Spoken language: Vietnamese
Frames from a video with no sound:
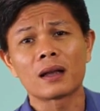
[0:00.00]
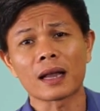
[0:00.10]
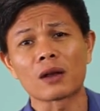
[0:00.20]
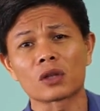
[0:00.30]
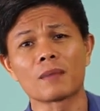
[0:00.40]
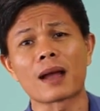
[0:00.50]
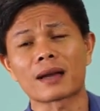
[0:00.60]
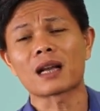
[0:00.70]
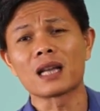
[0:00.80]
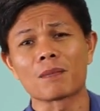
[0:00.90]
ngày đầu tiên
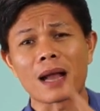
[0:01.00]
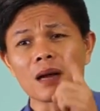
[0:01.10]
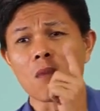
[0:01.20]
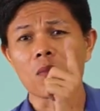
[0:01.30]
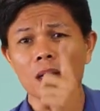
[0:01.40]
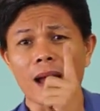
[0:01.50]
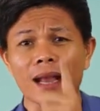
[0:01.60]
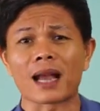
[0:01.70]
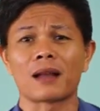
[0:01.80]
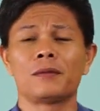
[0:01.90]
bạn ra khởi nghiệp bạn có một mình
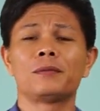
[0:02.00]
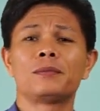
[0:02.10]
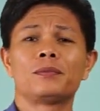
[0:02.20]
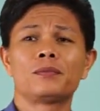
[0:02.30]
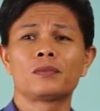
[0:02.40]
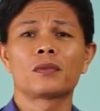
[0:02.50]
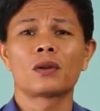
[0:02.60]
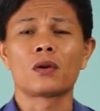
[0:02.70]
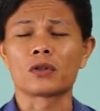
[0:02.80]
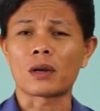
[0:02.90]
bạn à,
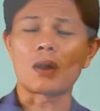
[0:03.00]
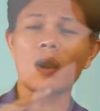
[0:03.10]
rồi sau